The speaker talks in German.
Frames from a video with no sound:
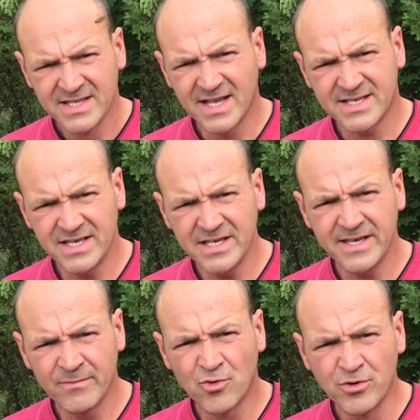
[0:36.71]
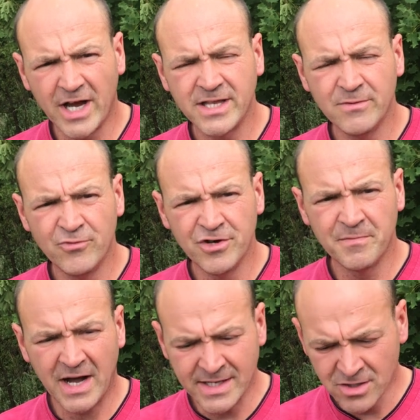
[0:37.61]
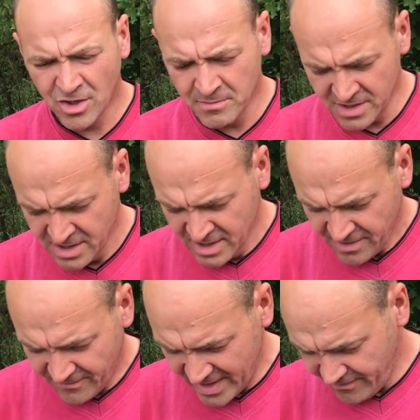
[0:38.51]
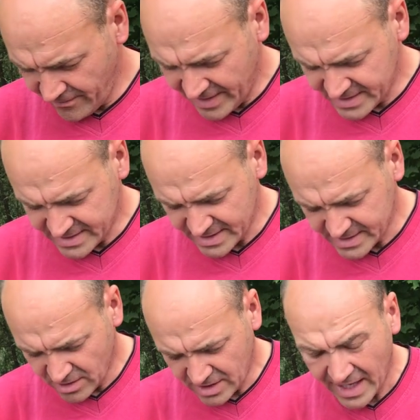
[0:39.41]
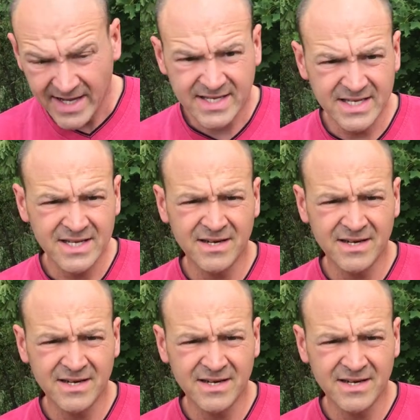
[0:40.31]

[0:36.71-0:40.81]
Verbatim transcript: dass ich eben gut an die Möwen rankomme, weil wir werden das jetzt auch gleich sehen.